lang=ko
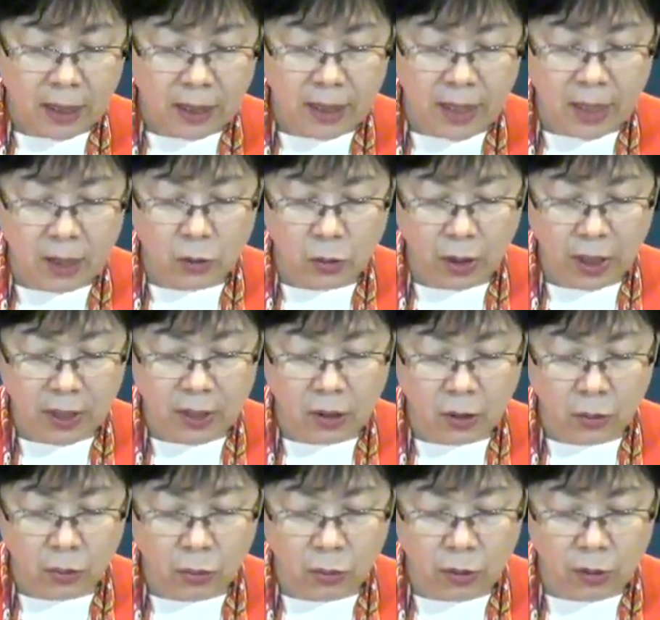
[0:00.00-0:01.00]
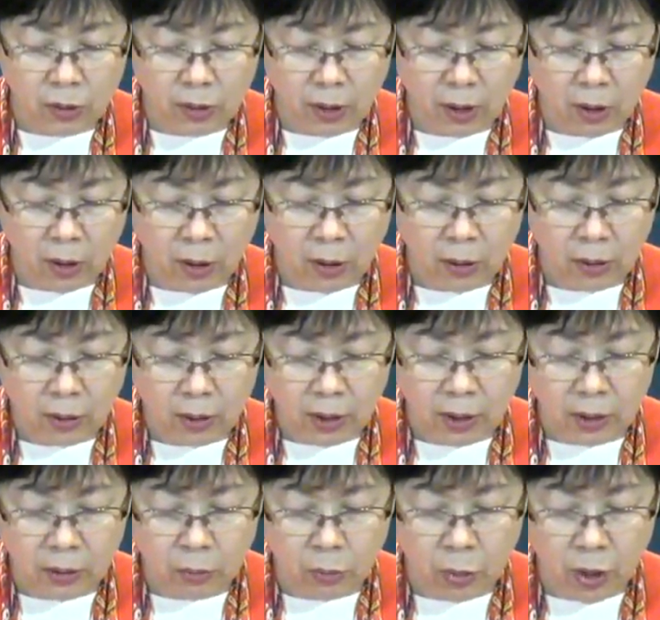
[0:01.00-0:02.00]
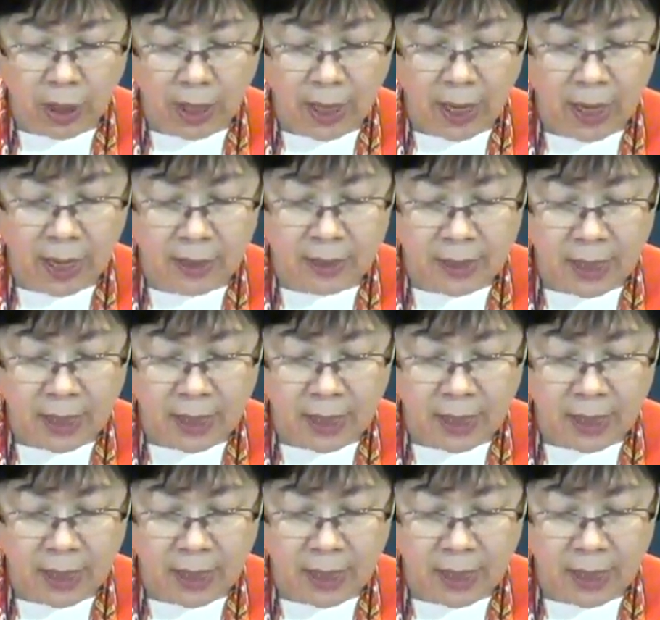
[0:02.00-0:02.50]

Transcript: 예수께서 눈을 들어 큰 무리가